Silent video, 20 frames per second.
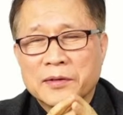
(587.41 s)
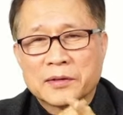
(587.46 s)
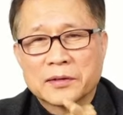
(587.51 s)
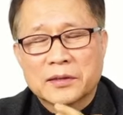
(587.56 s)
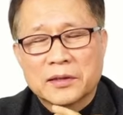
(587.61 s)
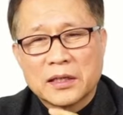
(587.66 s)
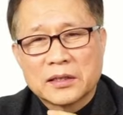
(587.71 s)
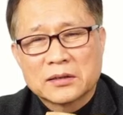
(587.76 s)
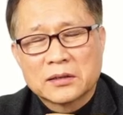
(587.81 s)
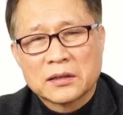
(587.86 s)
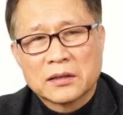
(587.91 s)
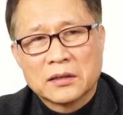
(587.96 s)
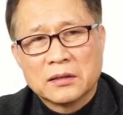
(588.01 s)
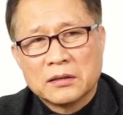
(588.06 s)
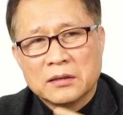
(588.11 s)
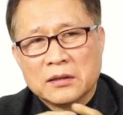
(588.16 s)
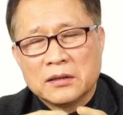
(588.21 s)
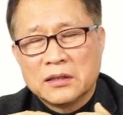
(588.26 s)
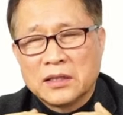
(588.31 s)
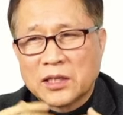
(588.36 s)
그래서
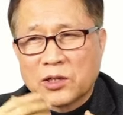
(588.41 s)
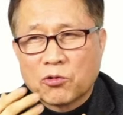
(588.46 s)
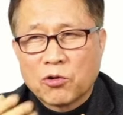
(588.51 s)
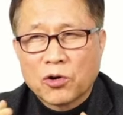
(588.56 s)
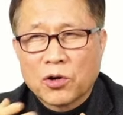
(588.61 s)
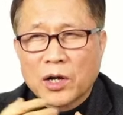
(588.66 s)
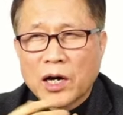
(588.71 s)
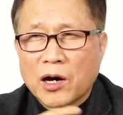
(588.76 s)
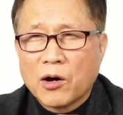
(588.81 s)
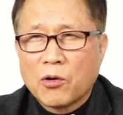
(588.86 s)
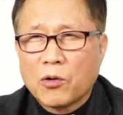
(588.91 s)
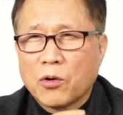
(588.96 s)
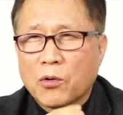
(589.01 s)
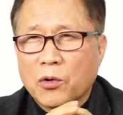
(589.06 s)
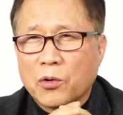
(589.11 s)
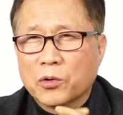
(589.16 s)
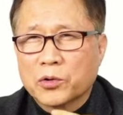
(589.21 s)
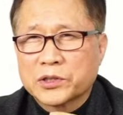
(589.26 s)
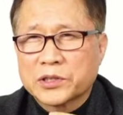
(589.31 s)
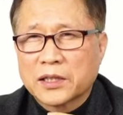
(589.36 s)

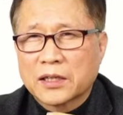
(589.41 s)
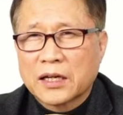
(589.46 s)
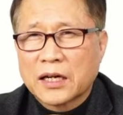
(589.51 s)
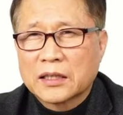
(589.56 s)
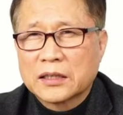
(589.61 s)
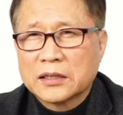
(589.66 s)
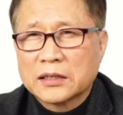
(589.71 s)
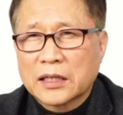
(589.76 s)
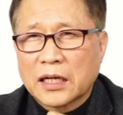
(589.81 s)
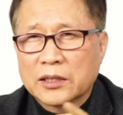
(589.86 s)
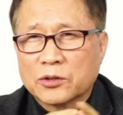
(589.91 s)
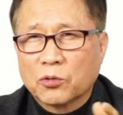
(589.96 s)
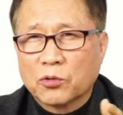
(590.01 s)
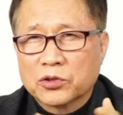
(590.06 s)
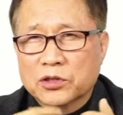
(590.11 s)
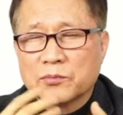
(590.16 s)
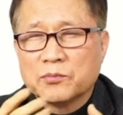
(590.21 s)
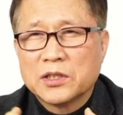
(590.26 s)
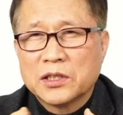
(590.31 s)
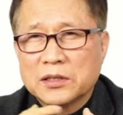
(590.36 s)
니콜라오 오시라는 한
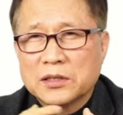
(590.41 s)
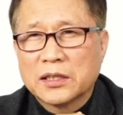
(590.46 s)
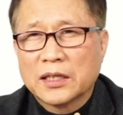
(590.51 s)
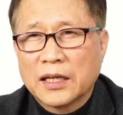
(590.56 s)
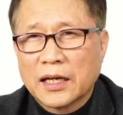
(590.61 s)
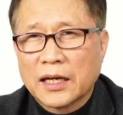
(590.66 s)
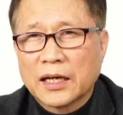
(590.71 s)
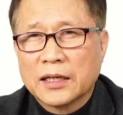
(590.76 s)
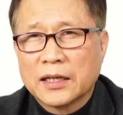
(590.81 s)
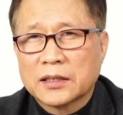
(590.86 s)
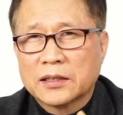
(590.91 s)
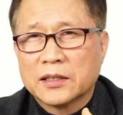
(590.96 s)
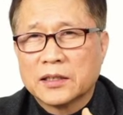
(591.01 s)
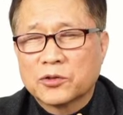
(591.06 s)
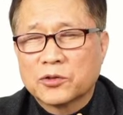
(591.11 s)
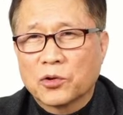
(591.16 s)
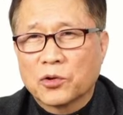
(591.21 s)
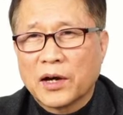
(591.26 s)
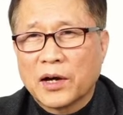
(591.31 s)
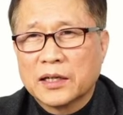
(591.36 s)
50년 전에
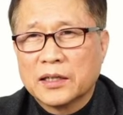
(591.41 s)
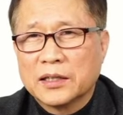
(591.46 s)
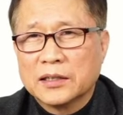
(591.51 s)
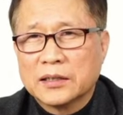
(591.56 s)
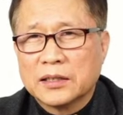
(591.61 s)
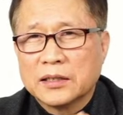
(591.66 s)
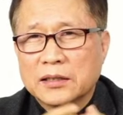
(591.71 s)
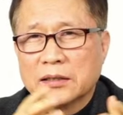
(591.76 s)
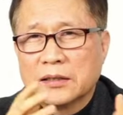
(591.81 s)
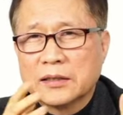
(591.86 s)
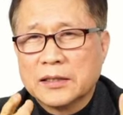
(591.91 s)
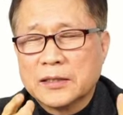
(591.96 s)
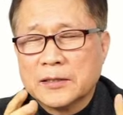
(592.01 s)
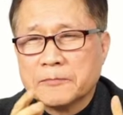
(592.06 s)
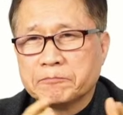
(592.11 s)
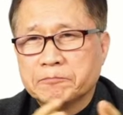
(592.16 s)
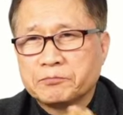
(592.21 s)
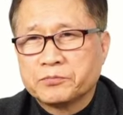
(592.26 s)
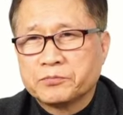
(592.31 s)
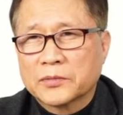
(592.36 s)
그 교황은 이걸
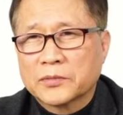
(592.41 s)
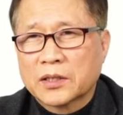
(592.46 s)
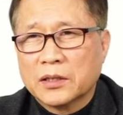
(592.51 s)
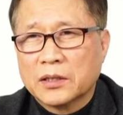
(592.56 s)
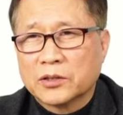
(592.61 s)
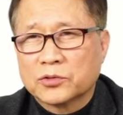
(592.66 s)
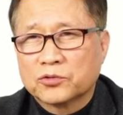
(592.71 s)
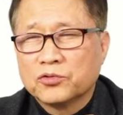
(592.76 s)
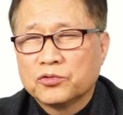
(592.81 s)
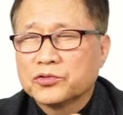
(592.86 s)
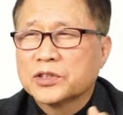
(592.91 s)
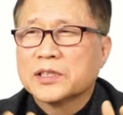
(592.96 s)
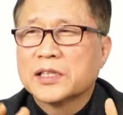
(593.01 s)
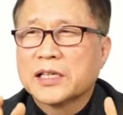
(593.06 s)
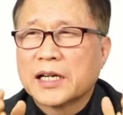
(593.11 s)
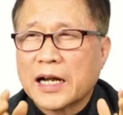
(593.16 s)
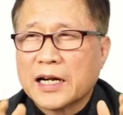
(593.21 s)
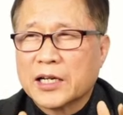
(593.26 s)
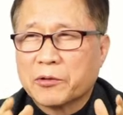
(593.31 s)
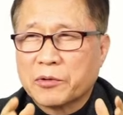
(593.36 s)
그
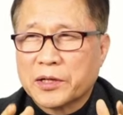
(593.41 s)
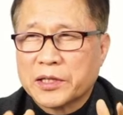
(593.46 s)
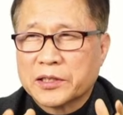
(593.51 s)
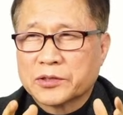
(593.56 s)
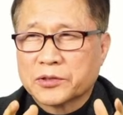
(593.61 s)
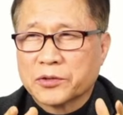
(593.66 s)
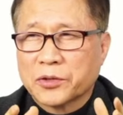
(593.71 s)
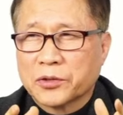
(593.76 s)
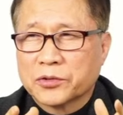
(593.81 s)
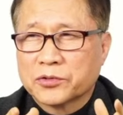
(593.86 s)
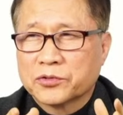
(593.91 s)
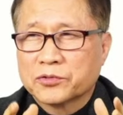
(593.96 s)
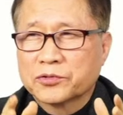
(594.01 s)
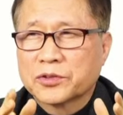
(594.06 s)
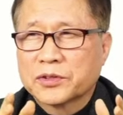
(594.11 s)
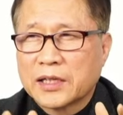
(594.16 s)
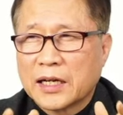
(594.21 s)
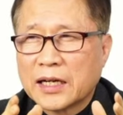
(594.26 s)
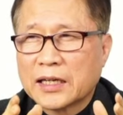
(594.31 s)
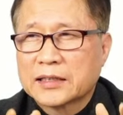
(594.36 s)
수선을 하려고 했어요.
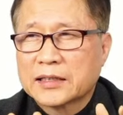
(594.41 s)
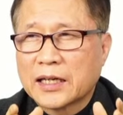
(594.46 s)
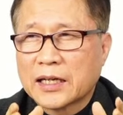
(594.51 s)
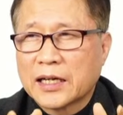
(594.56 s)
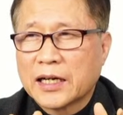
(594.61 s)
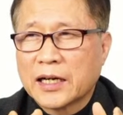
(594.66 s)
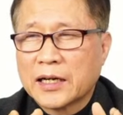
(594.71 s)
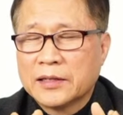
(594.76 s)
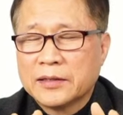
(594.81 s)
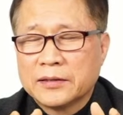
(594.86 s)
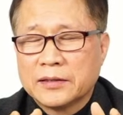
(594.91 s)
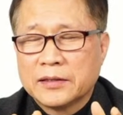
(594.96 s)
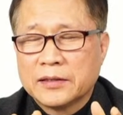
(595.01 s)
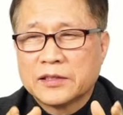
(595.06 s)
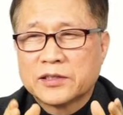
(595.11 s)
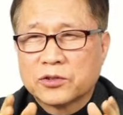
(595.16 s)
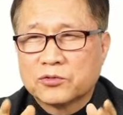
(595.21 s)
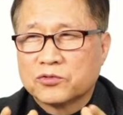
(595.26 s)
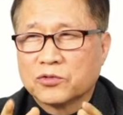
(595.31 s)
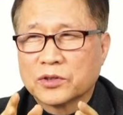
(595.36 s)
수선을 하다가
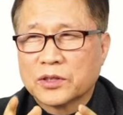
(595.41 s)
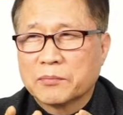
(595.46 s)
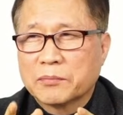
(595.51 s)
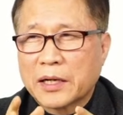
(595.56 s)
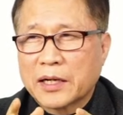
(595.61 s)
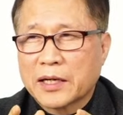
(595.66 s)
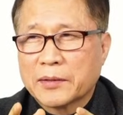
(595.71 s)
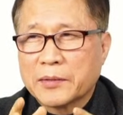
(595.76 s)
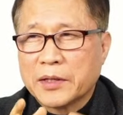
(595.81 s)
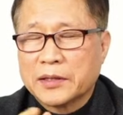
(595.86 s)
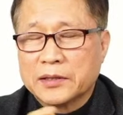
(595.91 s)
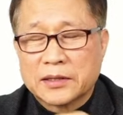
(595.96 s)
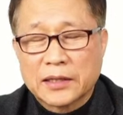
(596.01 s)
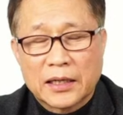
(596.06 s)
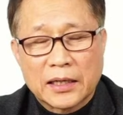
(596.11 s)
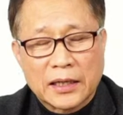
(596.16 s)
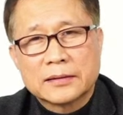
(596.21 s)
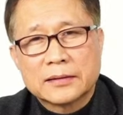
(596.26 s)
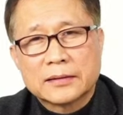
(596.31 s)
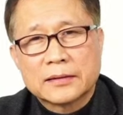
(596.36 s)
일찍 죽는 바람에
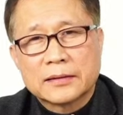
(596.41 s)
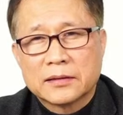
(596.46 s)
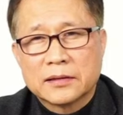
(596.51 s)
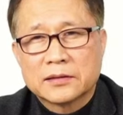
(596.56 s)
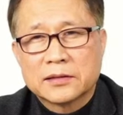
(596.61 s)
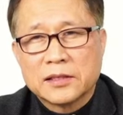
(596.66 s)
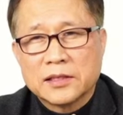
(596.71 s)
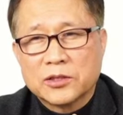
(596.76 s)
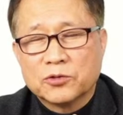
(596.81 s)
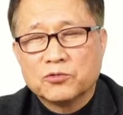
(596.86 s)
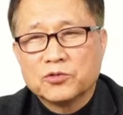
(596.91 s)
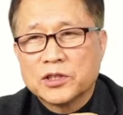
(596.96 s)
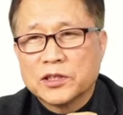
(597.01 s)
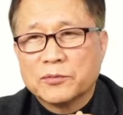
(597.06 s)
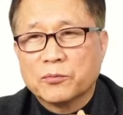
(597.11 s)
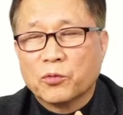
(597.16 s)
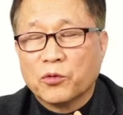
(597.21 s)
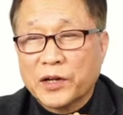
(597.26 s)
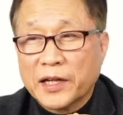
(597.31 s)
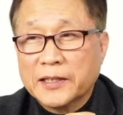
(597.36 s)
이제 뜻을
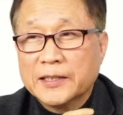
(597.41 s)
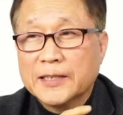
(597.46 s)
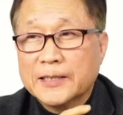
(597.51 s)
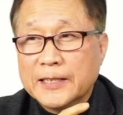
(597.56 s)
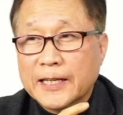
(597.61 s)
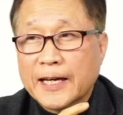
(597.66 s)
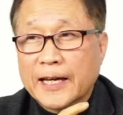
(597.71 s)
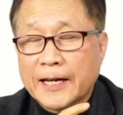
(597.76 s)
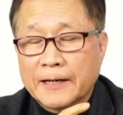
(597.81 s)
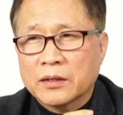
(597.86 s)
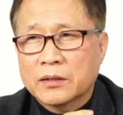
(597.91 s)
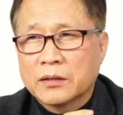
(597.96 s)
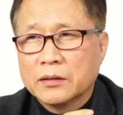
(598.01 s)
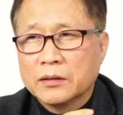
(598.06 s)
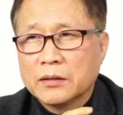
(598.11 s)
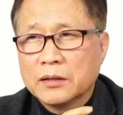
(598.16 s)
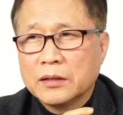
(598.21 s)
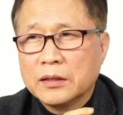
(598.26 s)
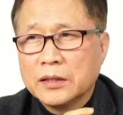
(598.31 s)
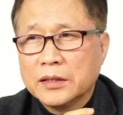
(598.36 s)
이루지는 못했는데
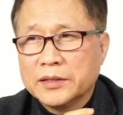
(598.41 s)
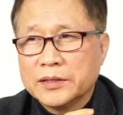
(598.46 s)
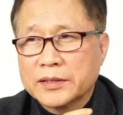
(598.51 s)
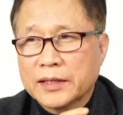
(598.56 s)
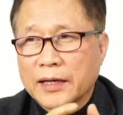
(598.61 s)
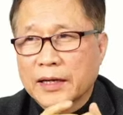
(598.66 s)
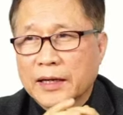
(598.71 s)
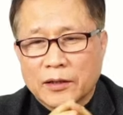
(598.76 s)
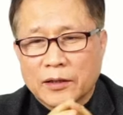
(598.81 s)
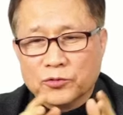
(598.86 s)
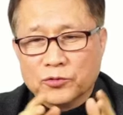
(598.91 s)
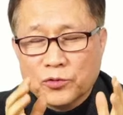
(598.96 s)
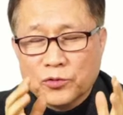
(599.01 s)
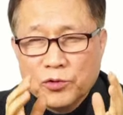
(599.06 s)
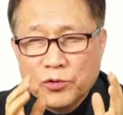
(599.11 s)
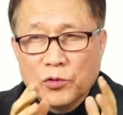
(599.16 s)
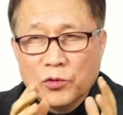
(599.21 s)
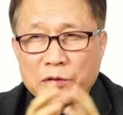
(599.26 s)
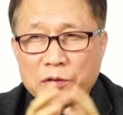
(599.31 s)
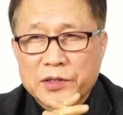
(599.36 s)
그걸 이제
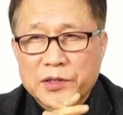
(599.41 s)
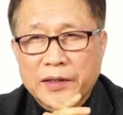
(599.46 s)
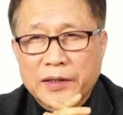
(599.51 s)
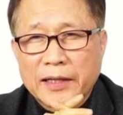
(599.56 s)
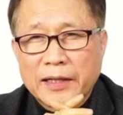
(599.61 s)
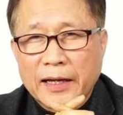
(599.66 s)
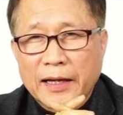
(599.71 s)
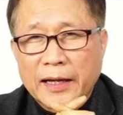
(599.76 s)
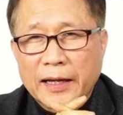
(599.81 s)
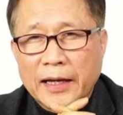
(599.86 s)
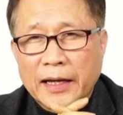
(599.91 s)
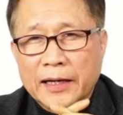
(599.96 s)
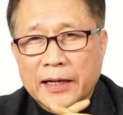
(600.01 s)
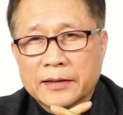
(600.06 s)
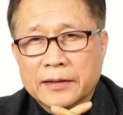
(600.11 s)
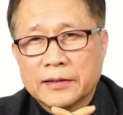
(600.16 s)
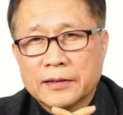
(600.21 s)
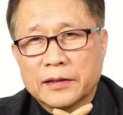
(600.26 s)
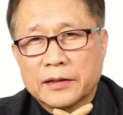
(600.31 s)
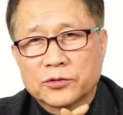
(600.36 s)
윤리고 있을 때
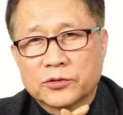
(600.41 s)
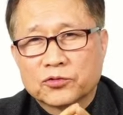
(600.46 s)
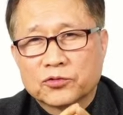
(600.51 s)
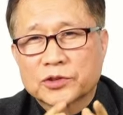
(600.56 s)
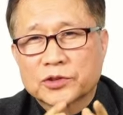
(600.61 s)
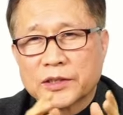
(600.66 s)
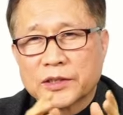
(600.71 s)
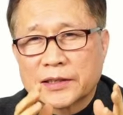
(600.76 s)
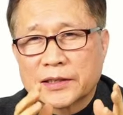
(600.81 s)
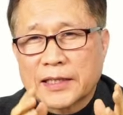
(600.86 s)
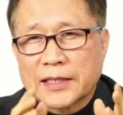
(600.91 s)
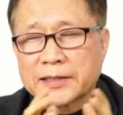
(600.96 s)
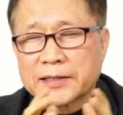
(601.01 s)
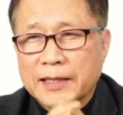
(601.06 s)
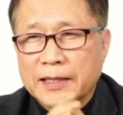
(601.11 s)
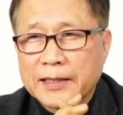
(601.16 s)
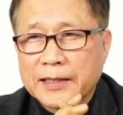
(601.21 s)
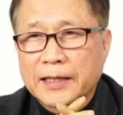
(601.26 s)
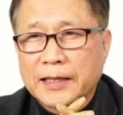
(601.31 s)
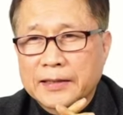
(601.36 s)
이걸 수선을 다시
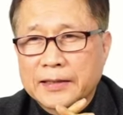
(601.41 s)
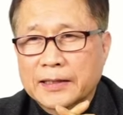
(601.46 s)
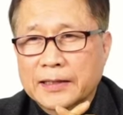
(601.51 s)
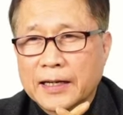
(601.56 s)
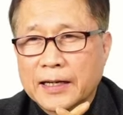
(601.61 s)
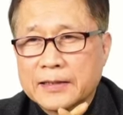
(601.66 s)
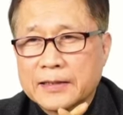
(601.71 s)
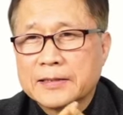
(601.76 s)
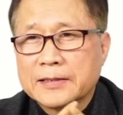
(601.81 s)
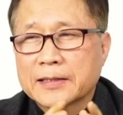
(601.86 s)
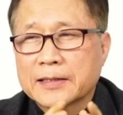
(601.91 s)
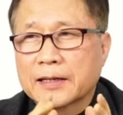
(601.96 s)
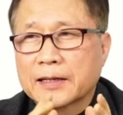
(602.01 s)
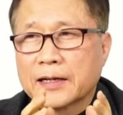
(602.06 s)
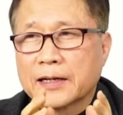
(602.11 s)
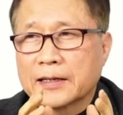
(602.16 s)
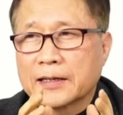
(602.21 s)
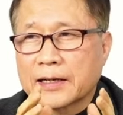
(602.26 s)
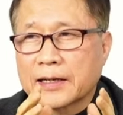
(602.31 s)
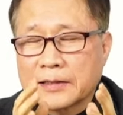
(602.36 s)
해야 되겠다 이런
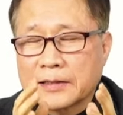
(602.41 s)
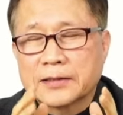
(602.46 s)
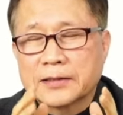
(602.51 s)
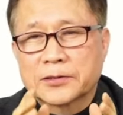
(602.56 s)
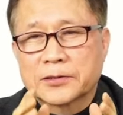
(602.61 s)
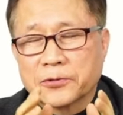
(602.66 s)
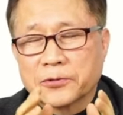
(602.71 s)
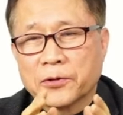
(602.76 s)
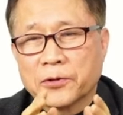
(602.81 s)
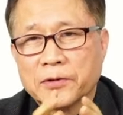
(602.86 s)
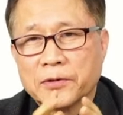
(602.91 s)
생각을 가졌어요.